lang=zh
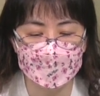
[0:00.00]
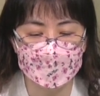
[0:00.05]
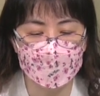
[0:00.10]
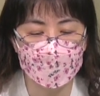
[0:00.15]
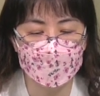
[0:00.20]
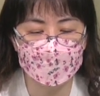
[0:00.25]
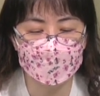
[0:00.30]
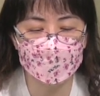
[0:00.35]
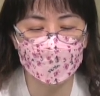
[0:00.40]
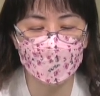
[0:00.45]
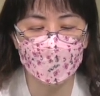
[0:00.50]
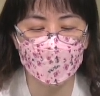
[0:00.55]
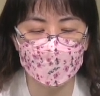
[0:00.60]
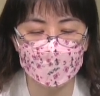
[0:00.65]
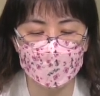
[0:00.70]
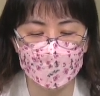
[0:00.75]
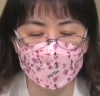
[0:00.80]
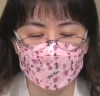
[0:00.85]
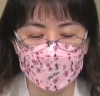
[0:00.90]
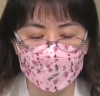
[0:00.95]
在生
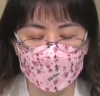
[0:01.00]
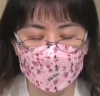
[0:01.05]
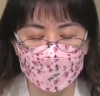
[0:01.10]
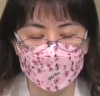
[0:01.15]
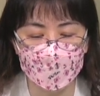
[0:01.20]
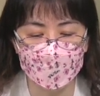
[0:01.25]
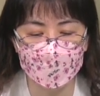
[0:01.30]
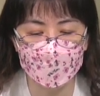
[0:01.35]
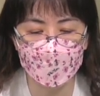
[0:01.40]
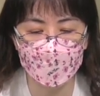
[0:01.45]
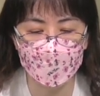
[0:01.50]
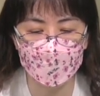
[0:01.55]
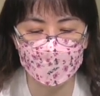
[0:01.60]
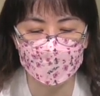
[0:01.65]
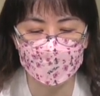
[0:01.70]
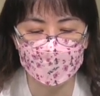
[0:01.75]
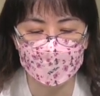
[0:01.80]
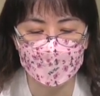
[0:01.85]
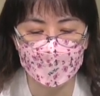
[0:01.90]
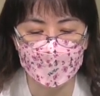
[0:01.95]
活中的应用。
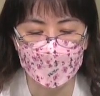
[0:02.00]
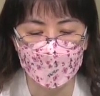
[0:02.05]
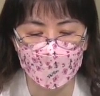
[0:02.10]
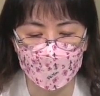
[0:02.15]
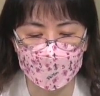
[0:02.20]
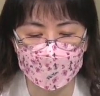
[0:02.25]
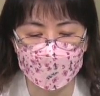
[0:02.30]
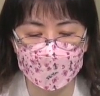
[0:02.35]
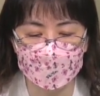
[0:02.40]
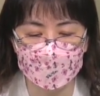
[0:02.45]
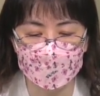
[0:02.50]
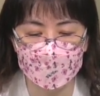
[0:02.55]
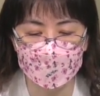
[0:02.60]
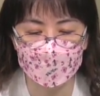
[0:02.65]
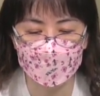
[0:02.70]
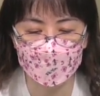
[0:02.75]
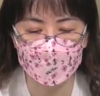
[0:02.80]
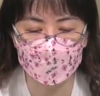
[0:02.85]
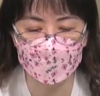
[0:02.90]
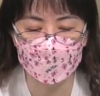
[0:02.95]
我看
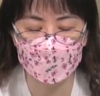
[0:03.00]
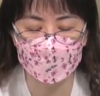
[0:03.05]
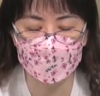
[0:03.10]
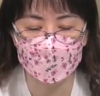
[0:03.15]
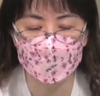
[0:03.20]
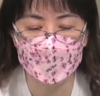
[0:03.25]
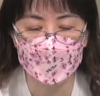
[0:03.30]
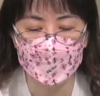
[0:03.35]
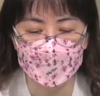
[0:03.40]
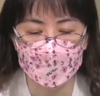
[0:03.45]
见的是，